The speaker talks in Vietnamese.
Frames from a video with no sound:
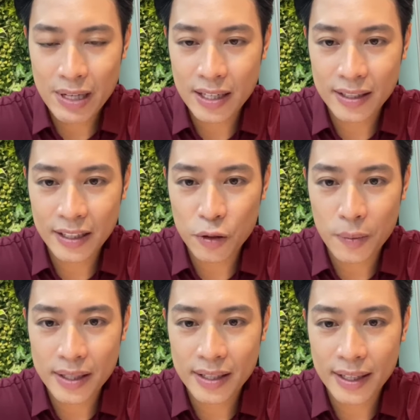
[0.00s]
Bây giờ thì Thanh
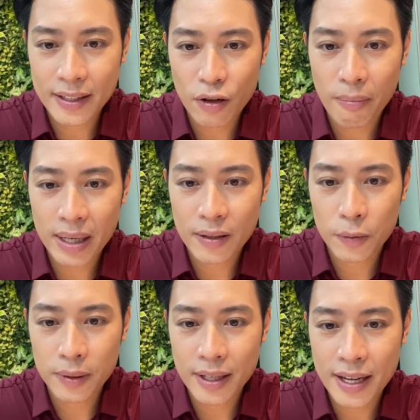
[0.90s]
Tùng đã nhìn thấy những comment
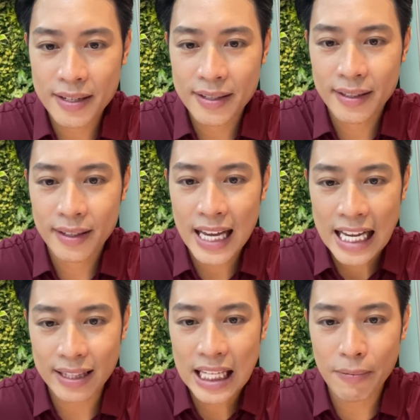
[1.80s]
đầu tiên.
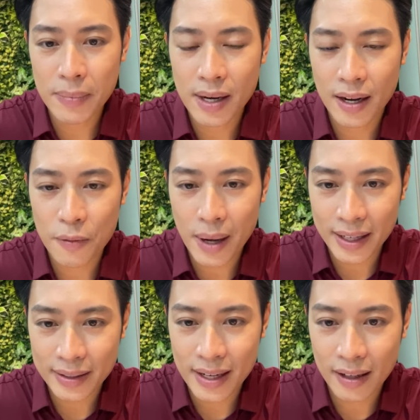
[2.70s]
Hà Tĩnh mưa không
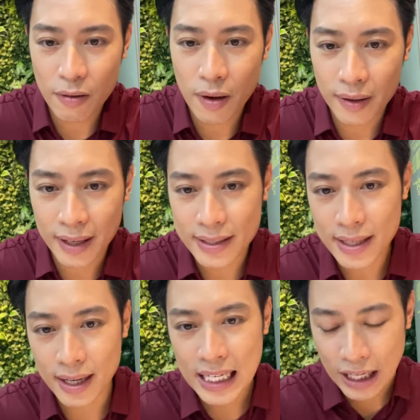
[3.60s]
anh? Đây là câu hỏi của khán
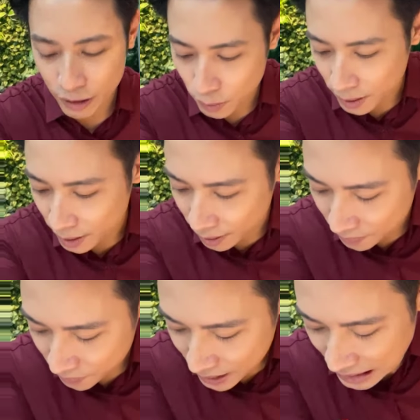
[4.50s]
giả Lê Hữu
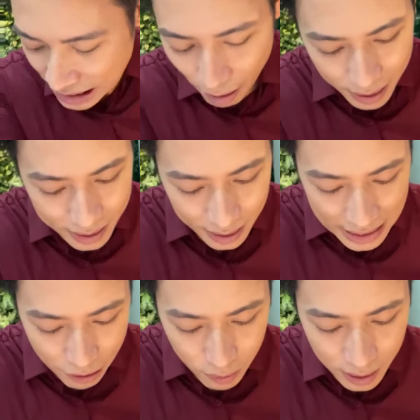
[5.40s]
Cường. Xin chào khán giả
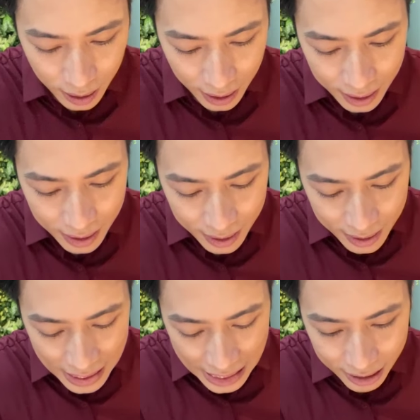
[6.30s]
Lê Hữu Cường ạ.
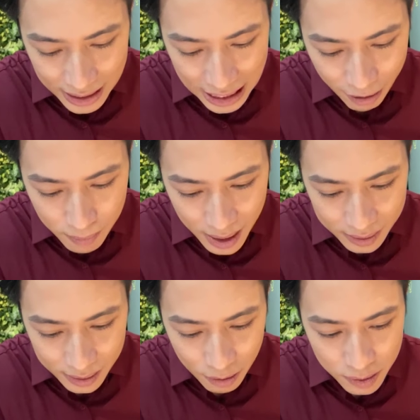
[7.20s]
Hà Tĩnh ngày mai
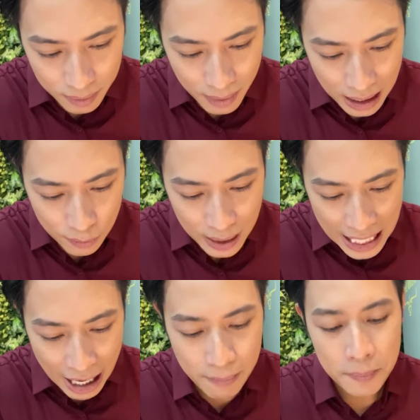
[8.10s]
thì theo dự báo
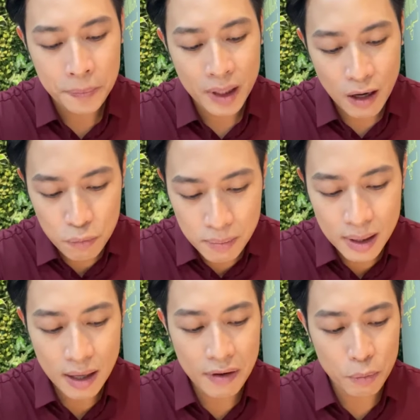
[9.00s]
là không
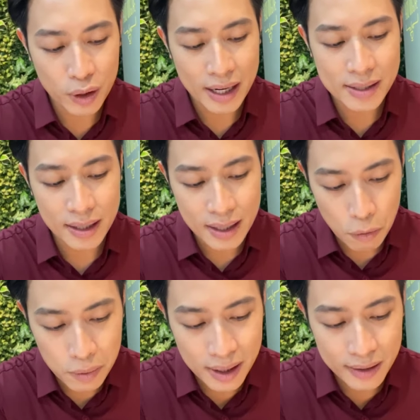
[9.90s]
mưa và một ngày trời
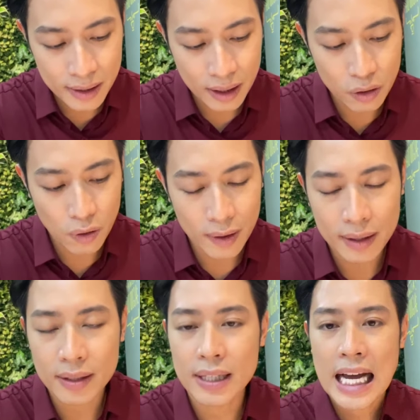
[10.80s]
nóng ạ. Nhiệt độ
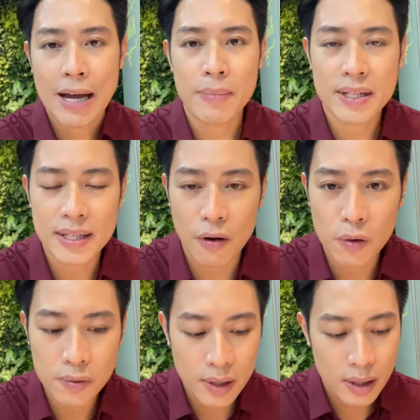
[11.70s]
là từ hai mươi
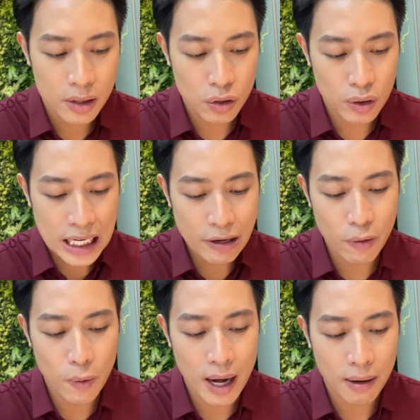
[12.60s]
sáu cho đến
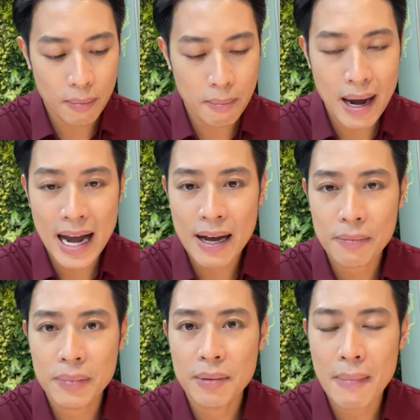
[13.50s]
khoảng ba
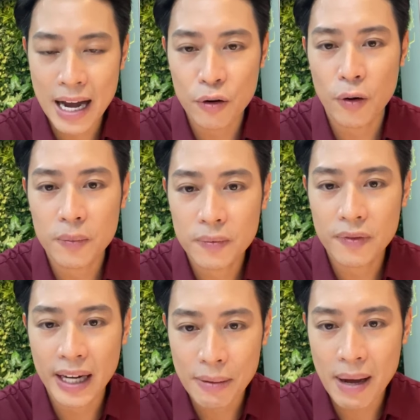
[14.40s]
mươi ba độ
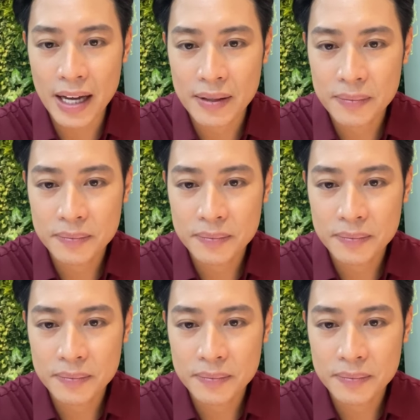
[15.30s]
vào ngày mai.